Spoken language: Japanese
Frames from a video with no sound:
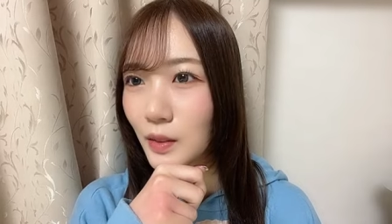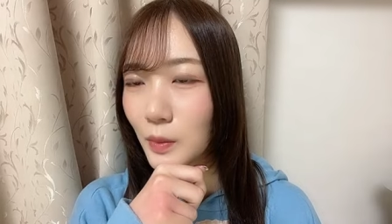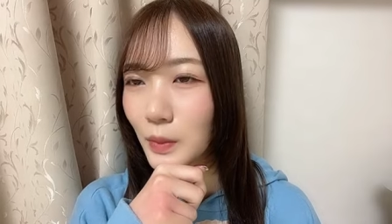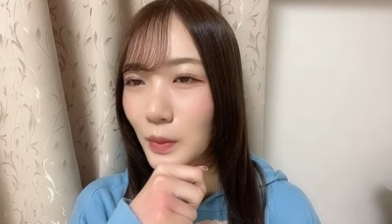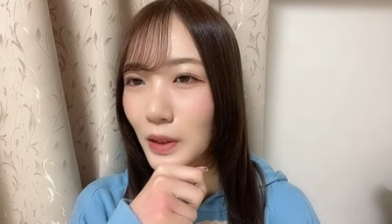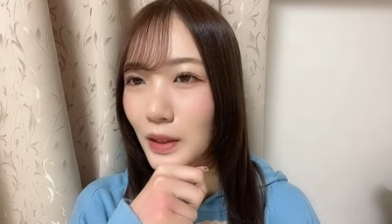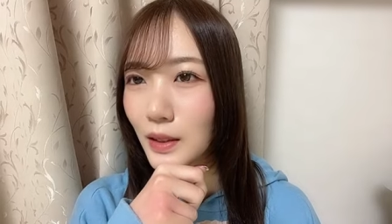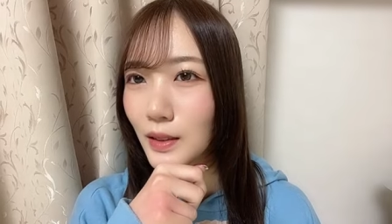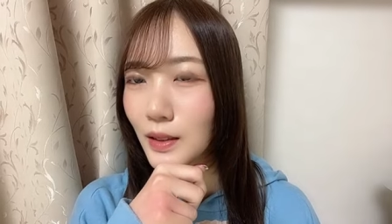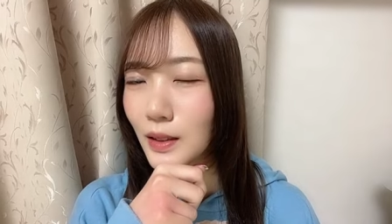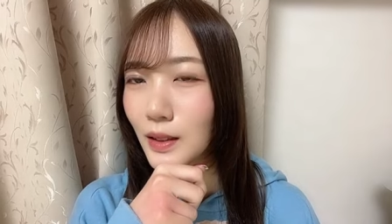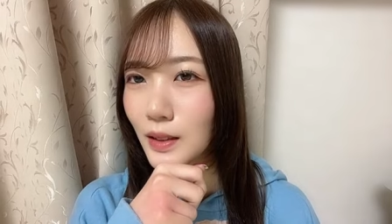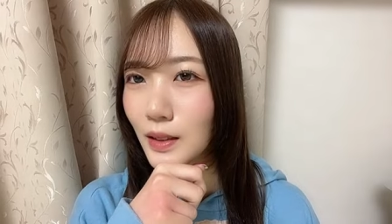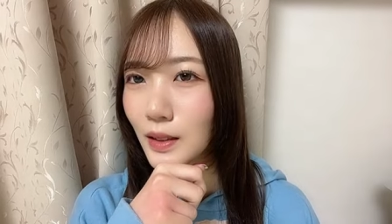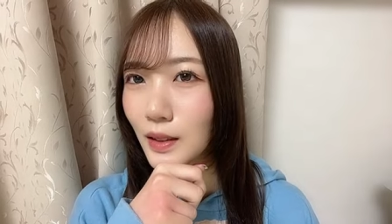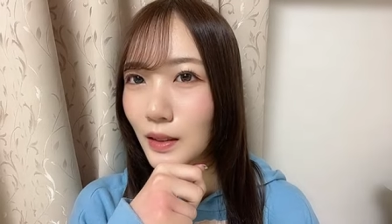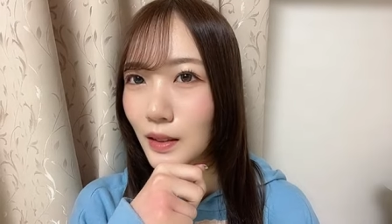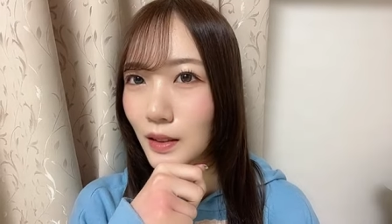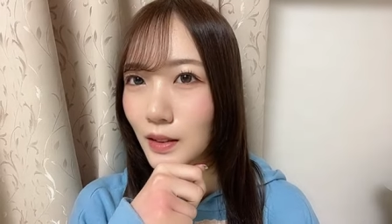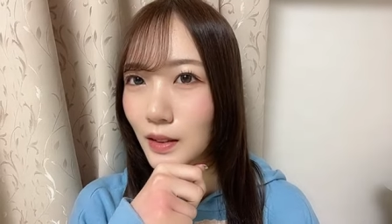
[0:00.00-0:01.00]
前にい
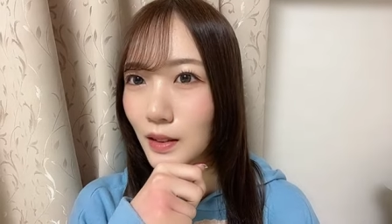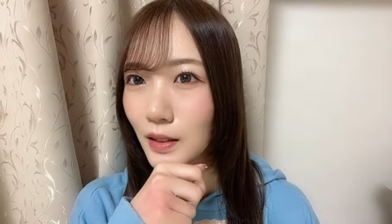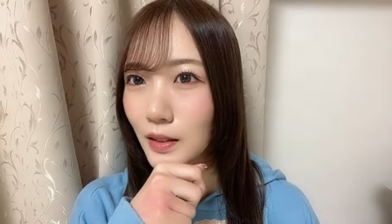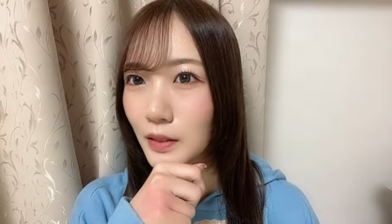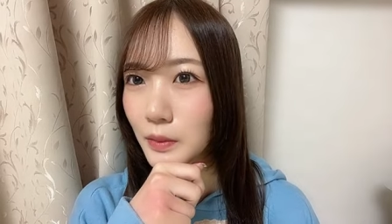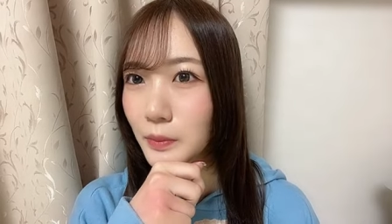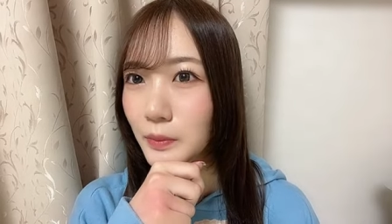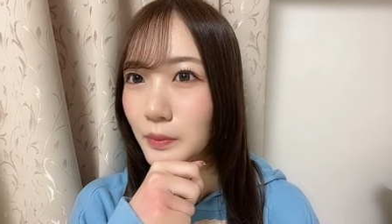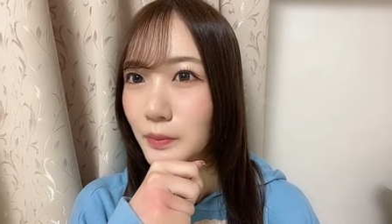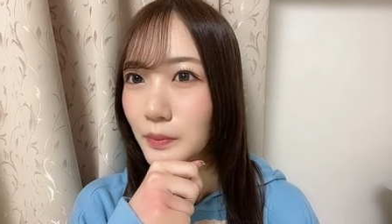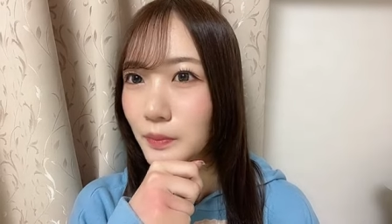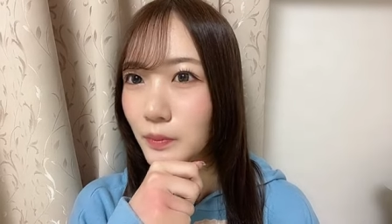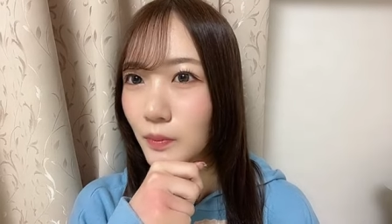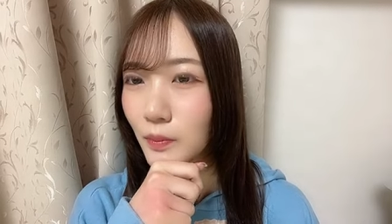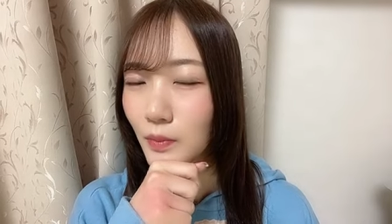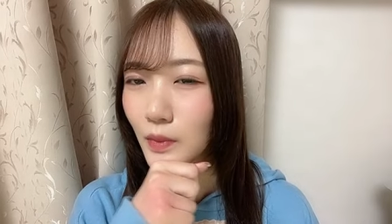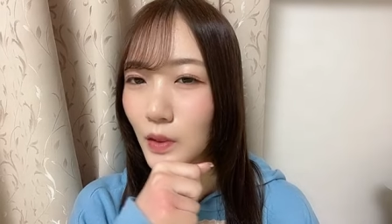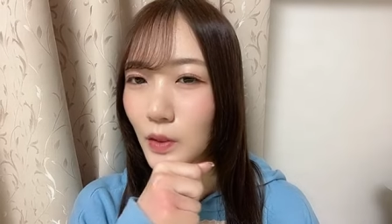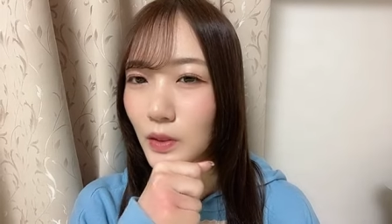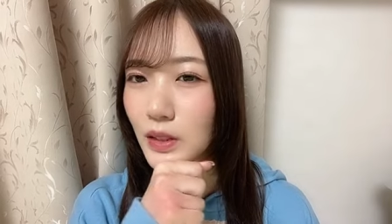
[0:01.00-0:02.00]
た方
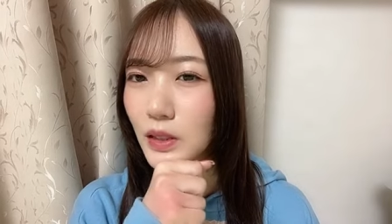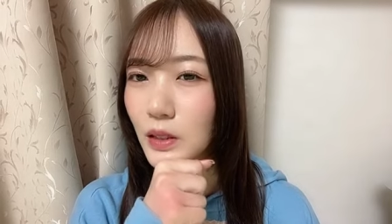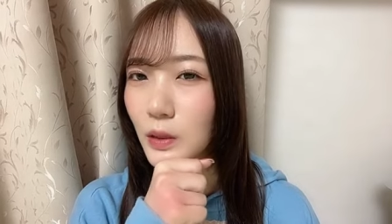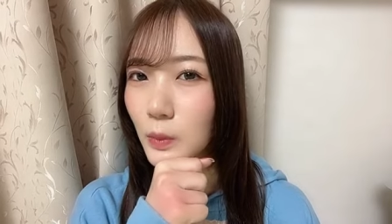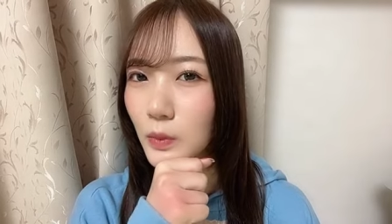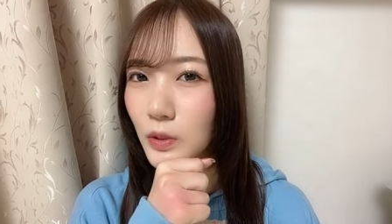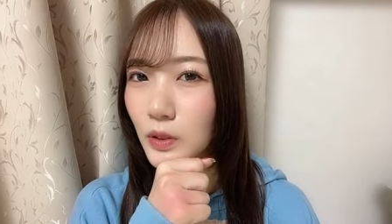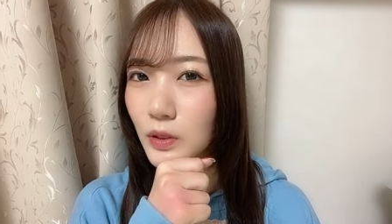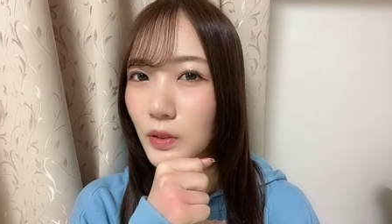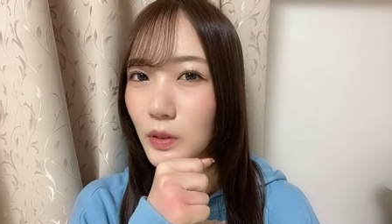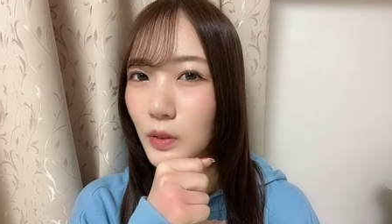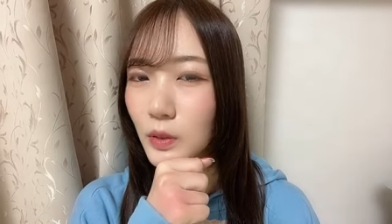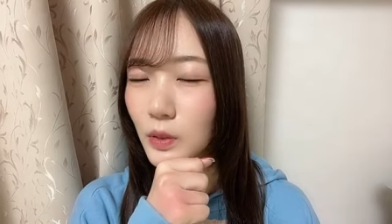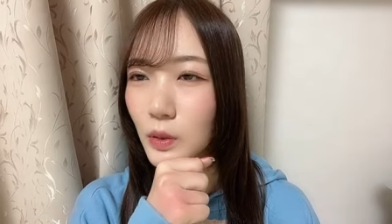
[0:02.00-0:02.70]
のチーム